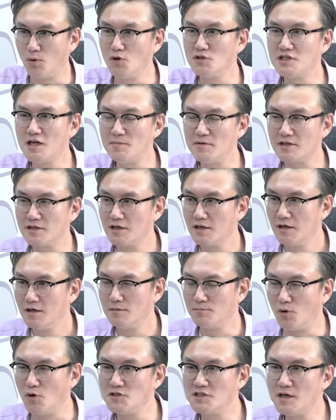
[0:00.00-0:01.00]

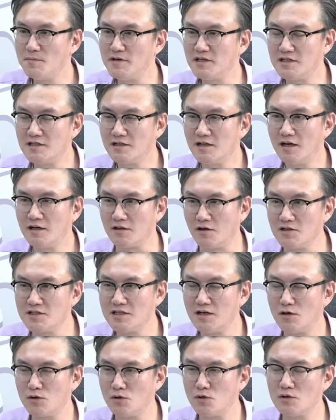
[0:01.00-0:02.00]
강경파야. 볼셰비키가
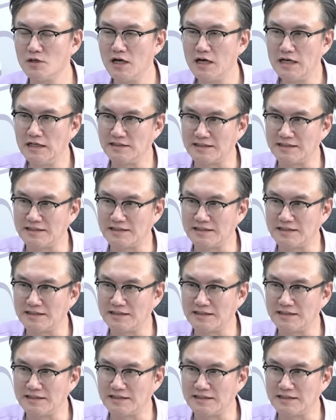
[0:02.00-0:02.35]
러시아어로